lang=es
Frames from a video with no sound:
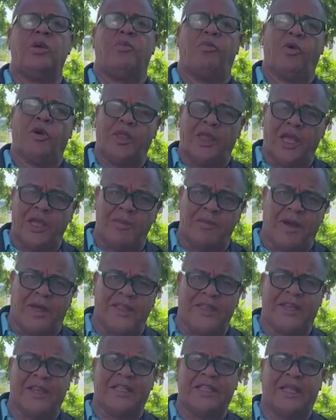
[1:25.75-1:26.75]
puedan
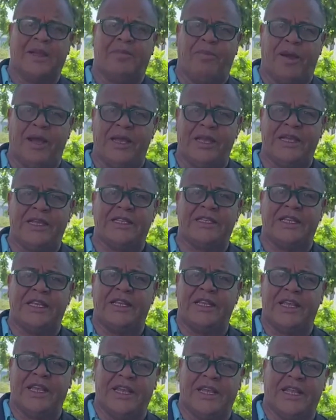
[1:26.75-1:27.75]
invadir este país y
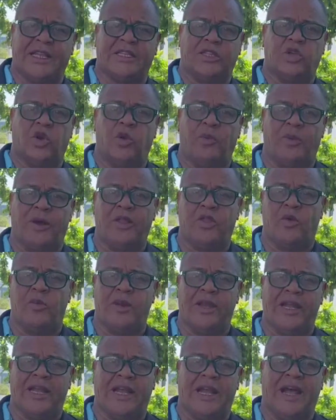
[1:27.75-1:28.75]
de que las tropas
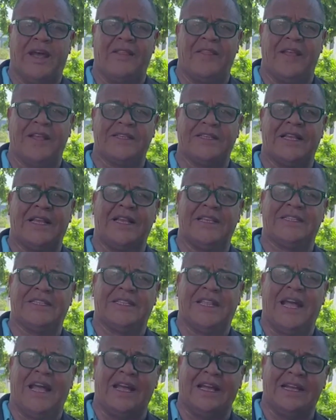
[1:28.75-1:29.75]
dominicanas
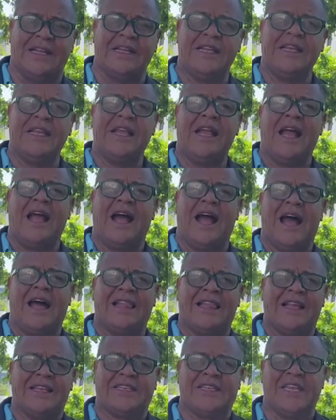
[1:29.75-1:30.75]
están
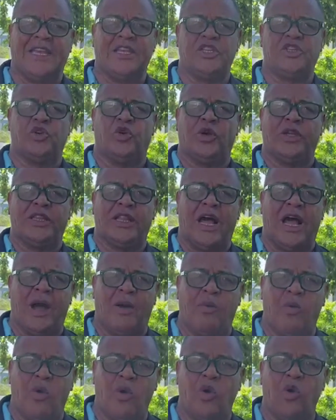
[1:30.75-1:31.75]
al acecho en
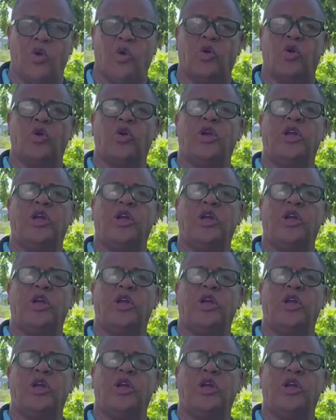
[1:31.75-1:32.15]
Dajabón